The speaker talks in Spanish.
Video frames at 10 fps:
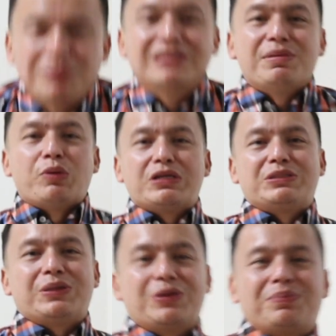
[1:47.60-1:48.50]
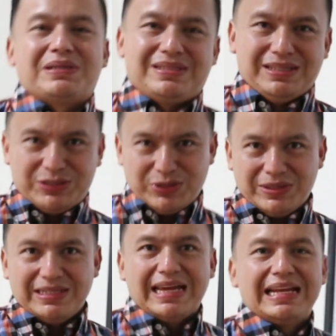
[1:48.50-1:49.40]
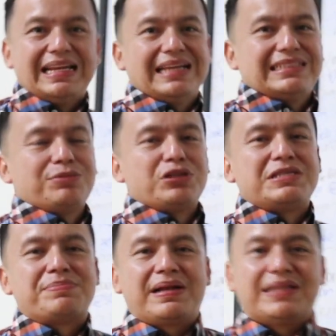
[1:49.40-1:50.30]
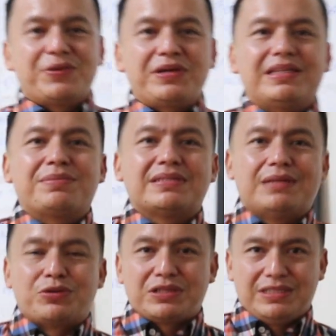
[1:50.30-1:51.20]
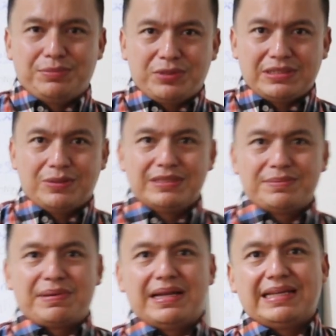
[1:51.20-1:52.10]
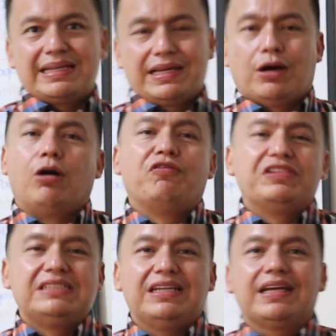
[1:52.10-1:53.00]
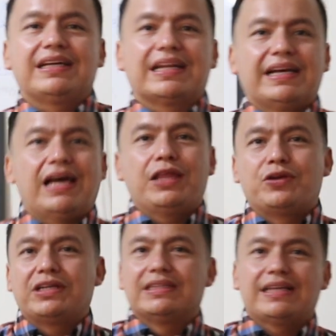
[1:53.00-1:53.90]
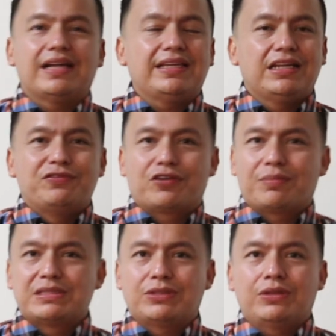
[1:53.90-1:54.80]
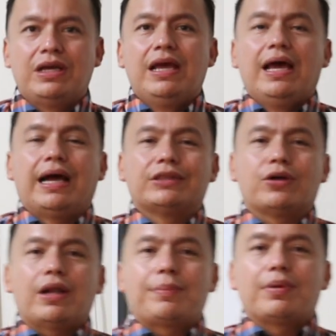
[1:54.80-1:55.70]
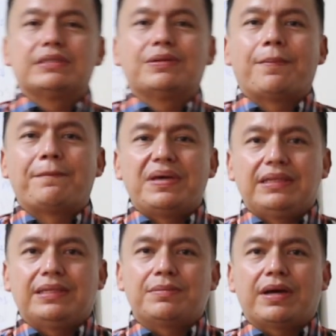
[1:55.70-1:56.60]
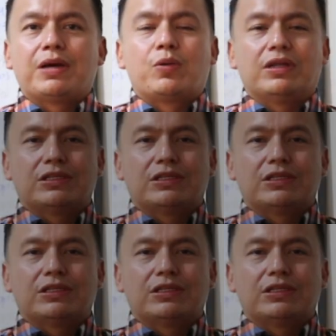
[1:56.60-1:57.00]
nombre es Mauricio López y soy el enlace municipal de víctimas del municipio de San Luis de Palenque, oficina encargada de orientar y dar información a toda la población víctima en